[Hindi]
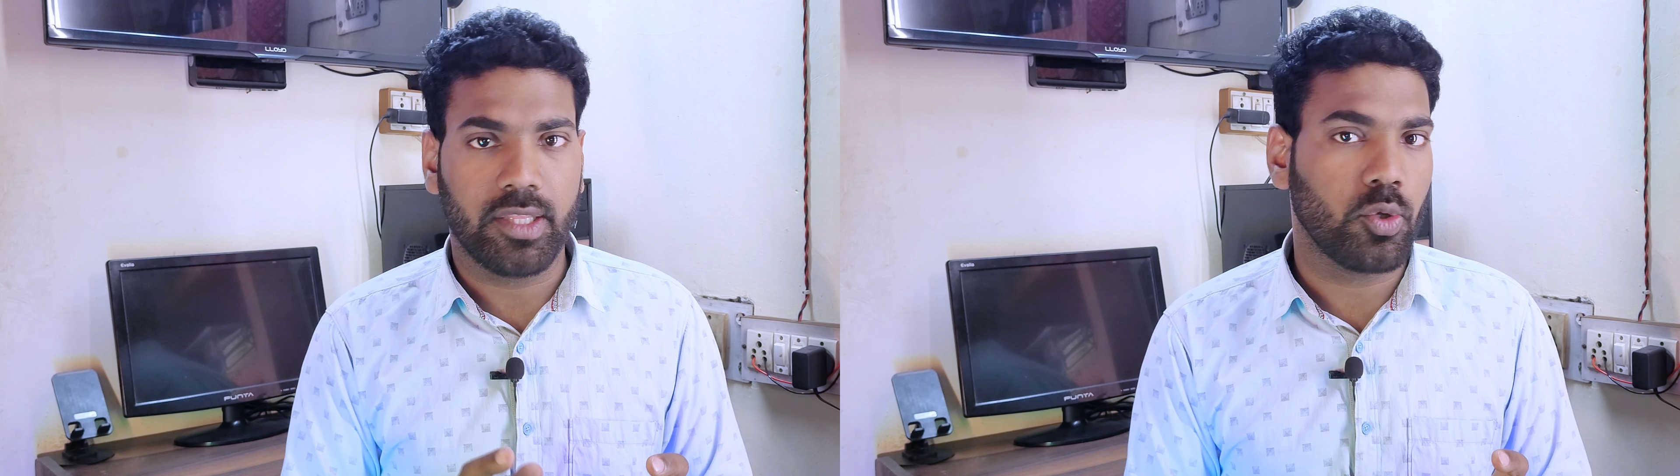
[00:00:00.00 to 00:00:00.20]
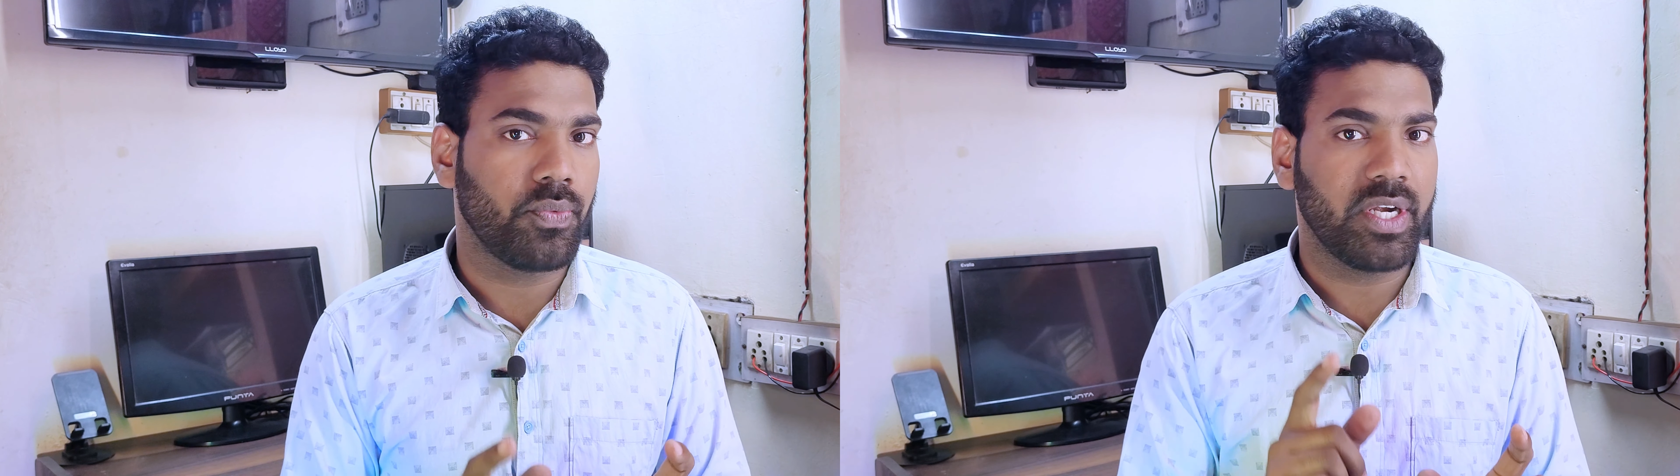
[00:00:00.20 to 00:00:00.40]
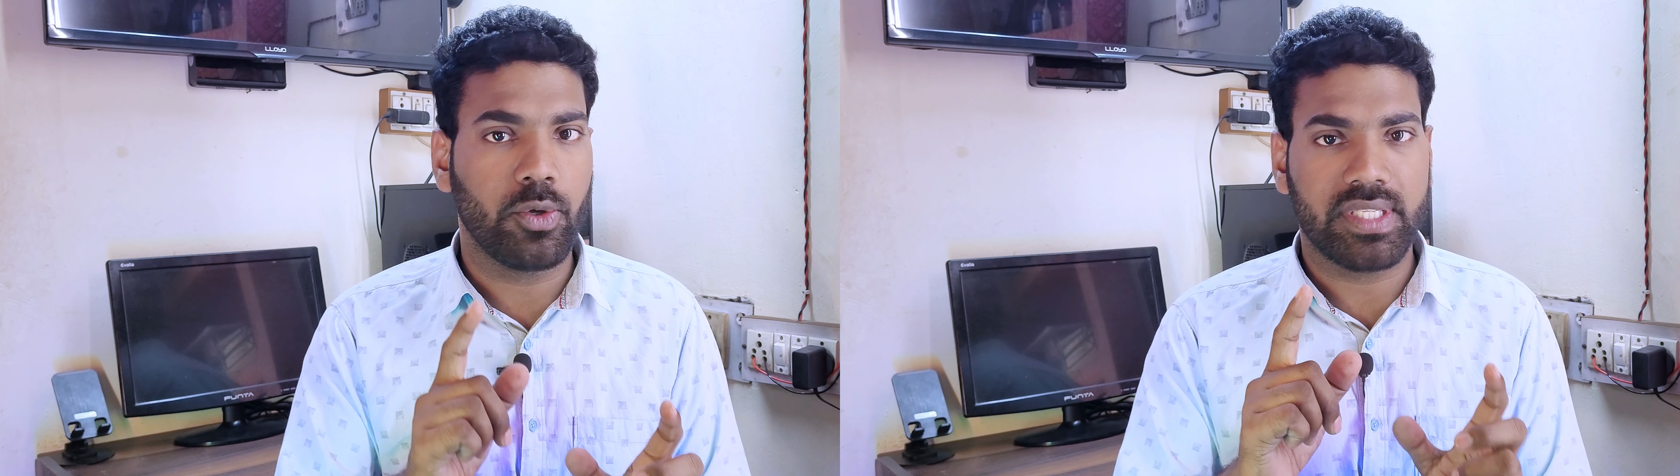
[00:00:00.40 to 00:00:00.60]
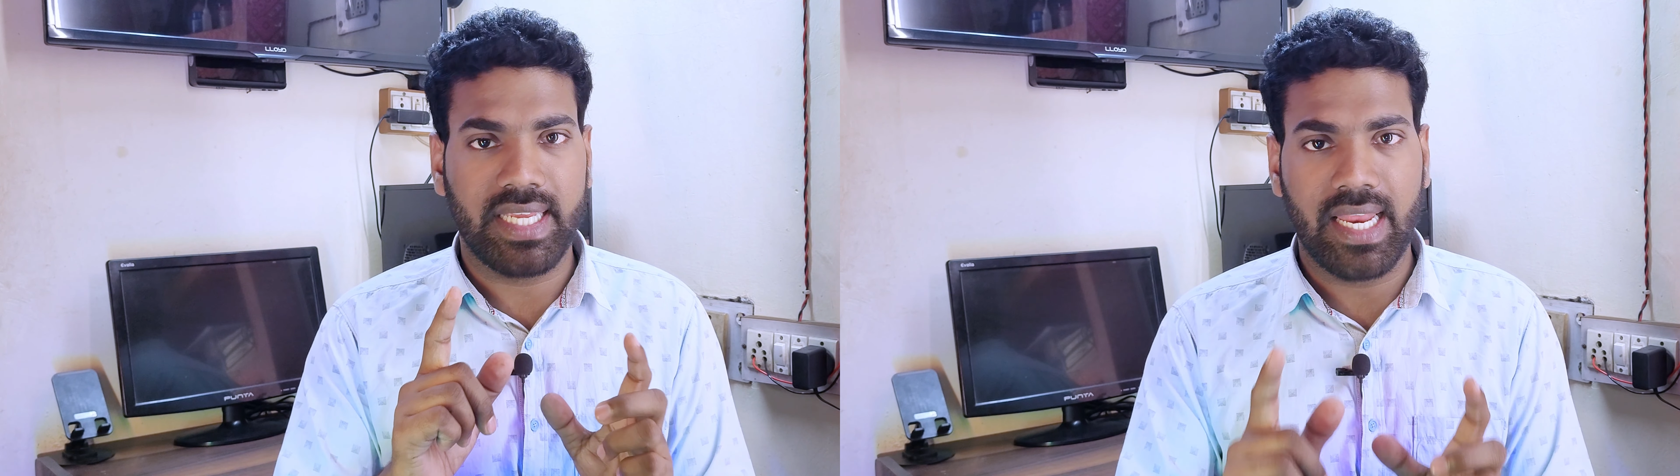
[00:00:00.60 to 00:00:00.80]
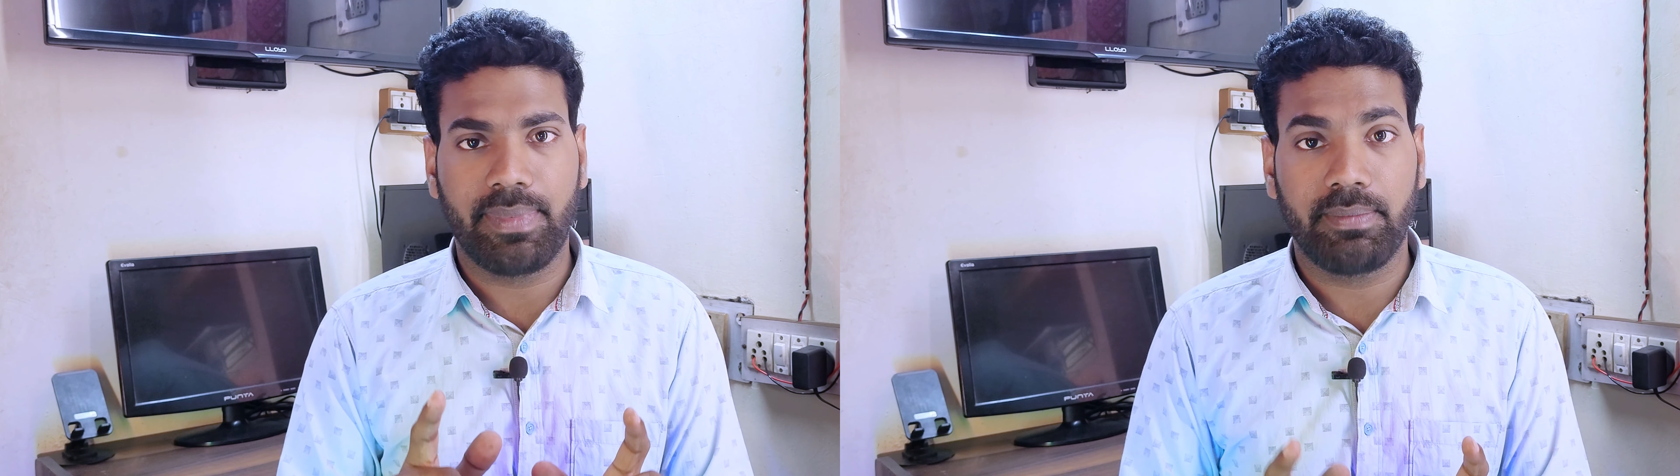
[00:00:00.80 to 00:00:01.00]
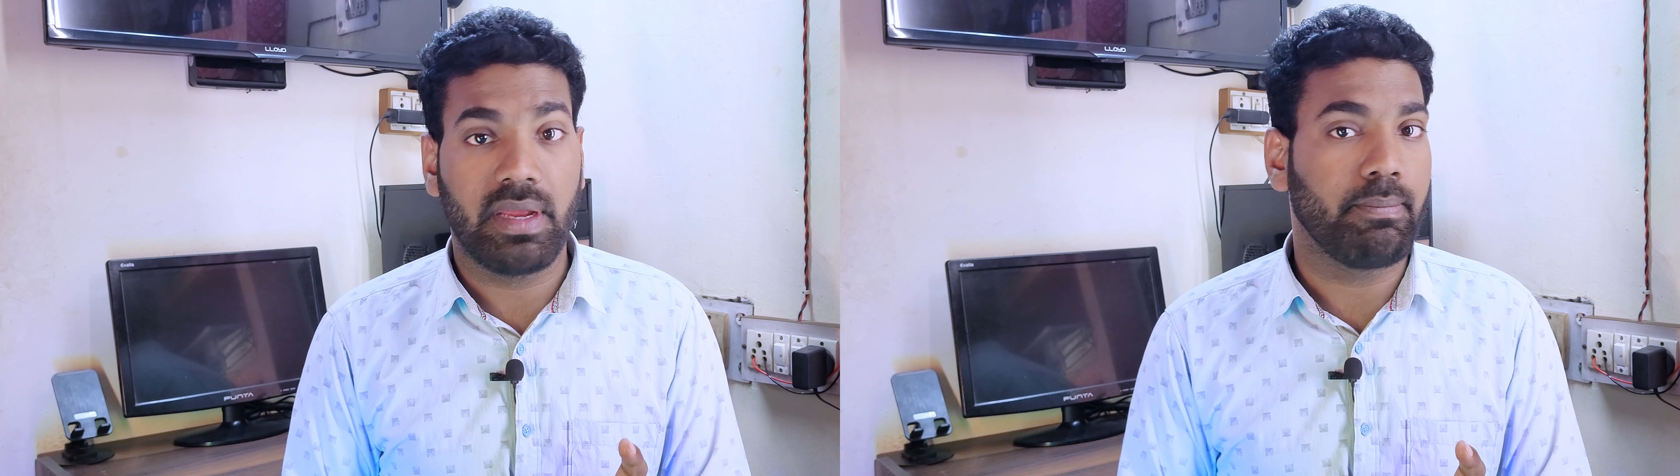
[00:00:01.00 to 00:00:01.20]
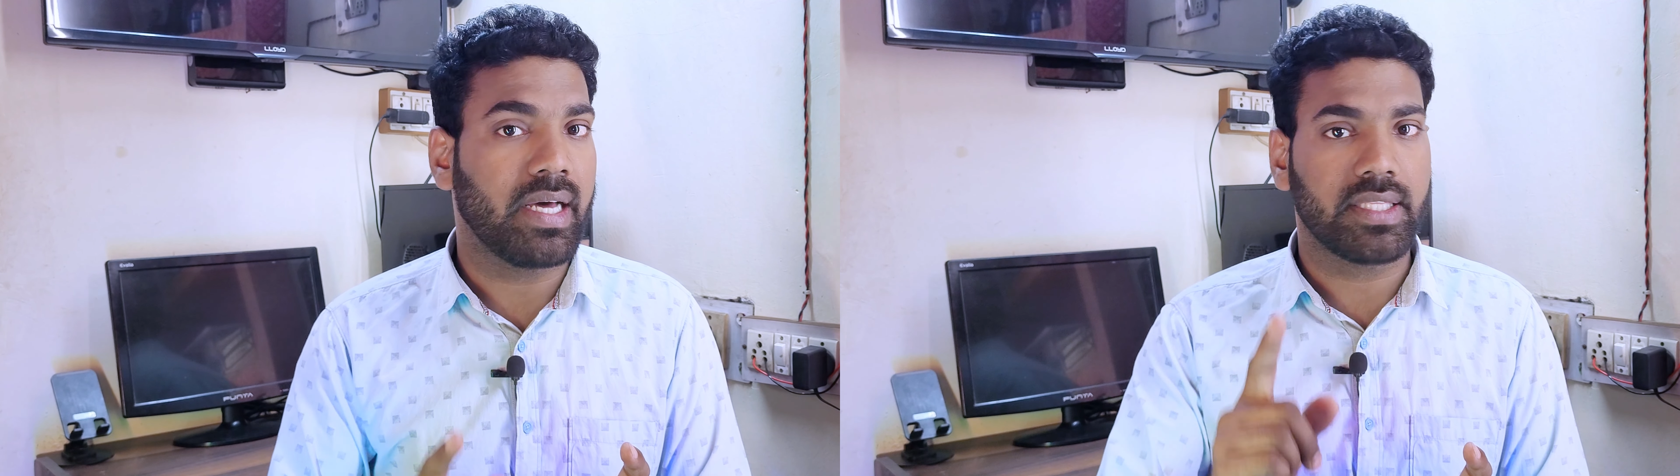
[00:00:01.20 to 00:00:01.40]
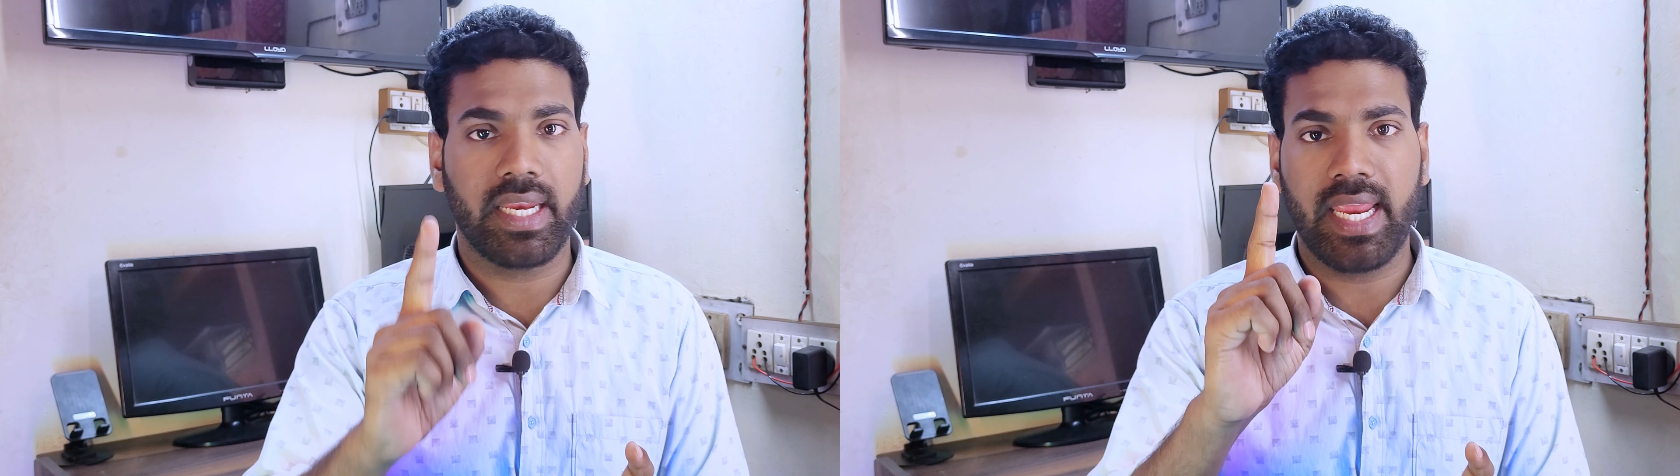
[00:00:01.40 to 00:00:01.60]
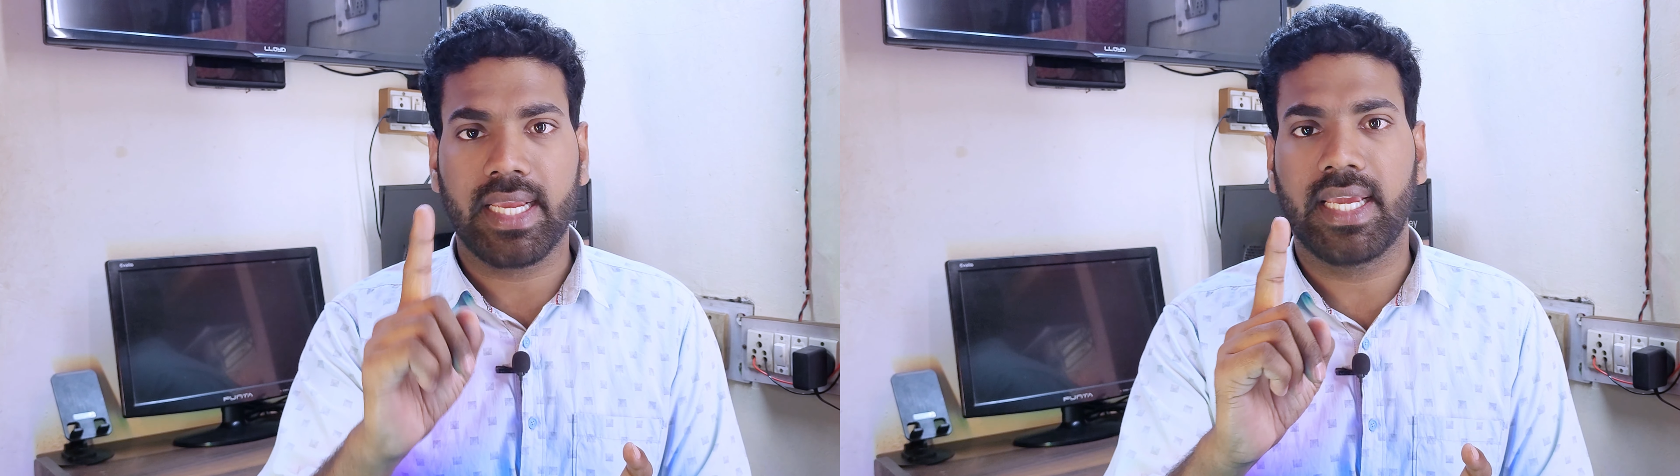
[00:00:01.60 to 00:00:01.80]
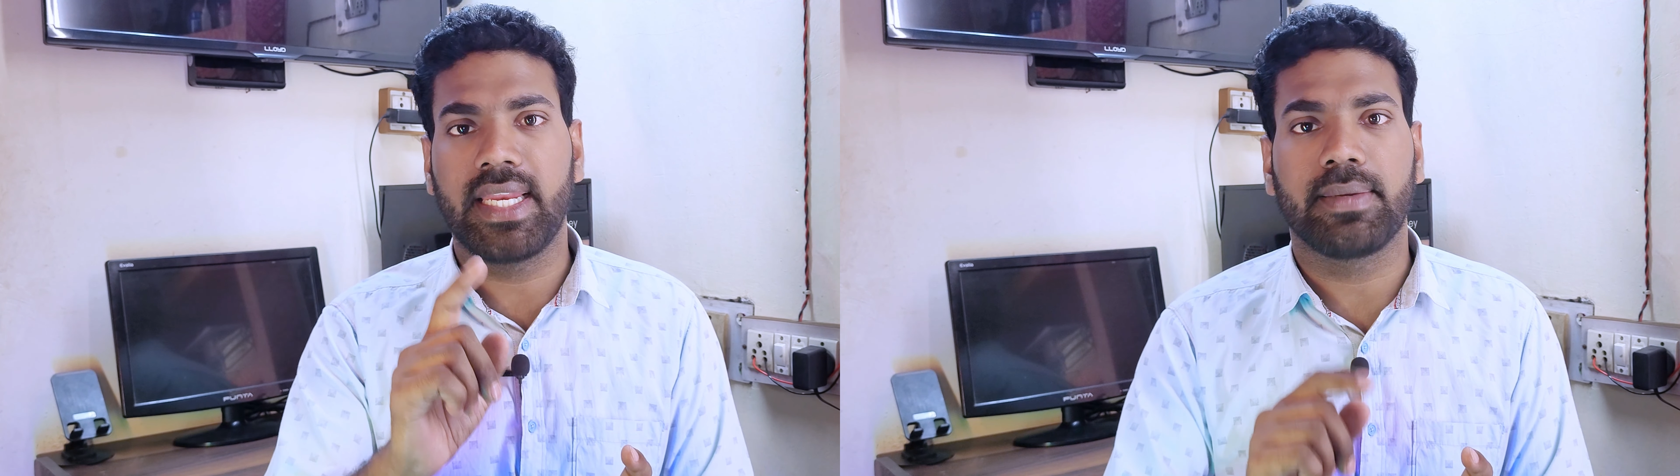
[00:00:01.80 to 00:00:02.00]
तो विंडोज़ 11 में मात्र
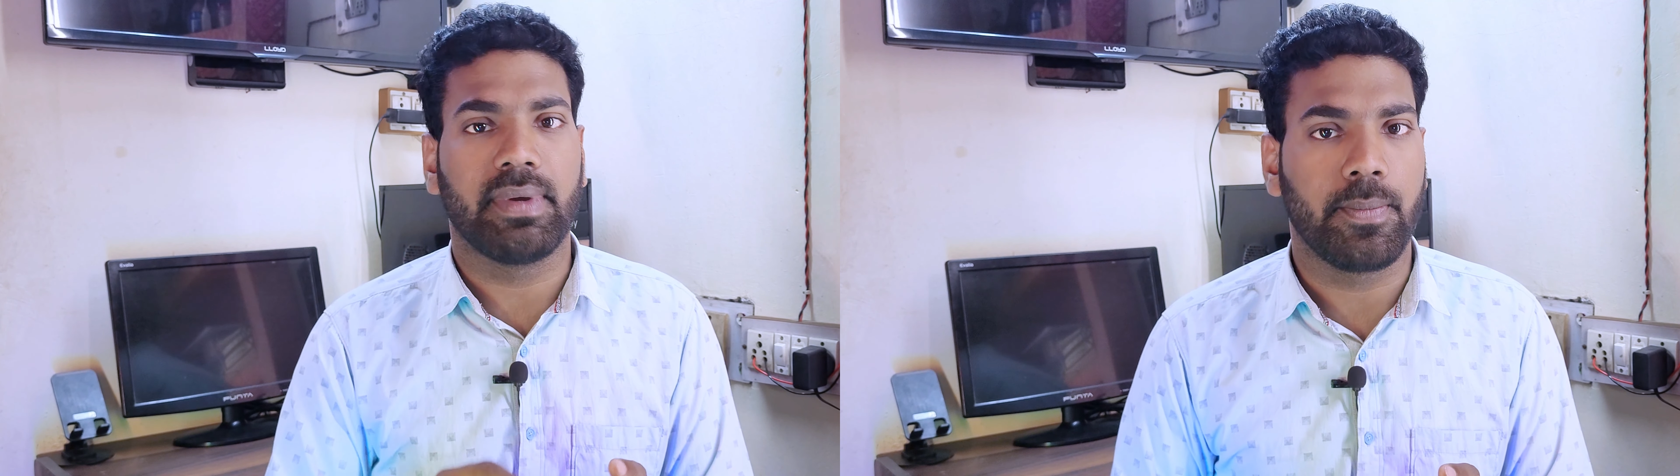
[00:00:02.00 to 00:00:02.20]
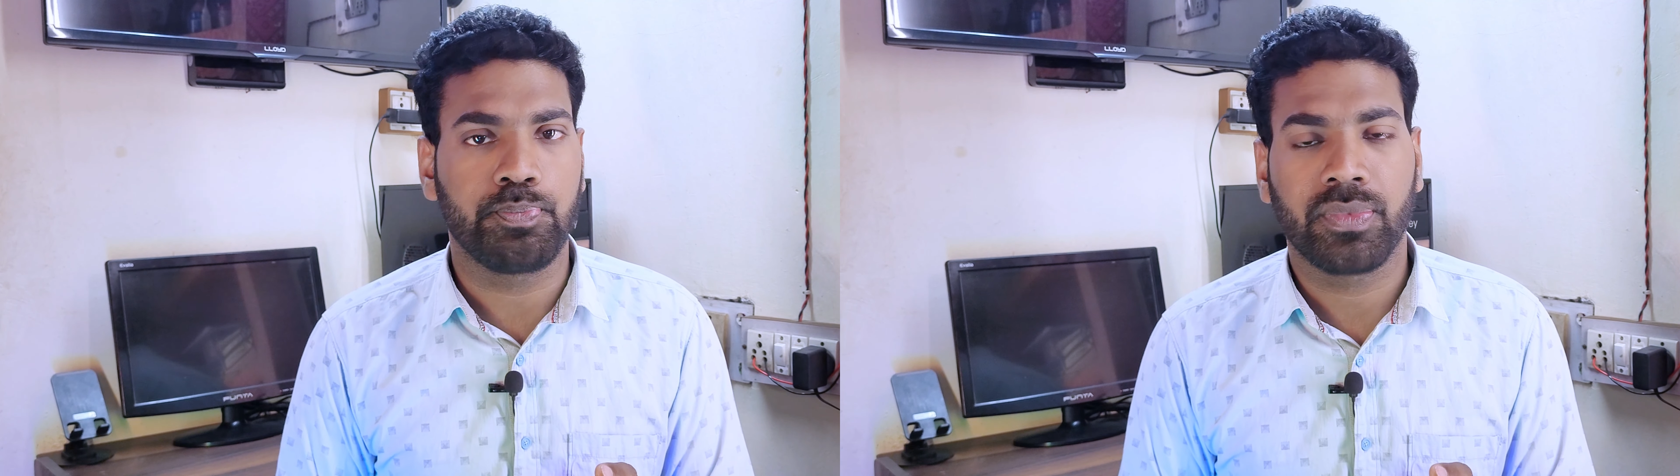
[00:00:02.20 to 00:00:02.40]
एक क्लिक में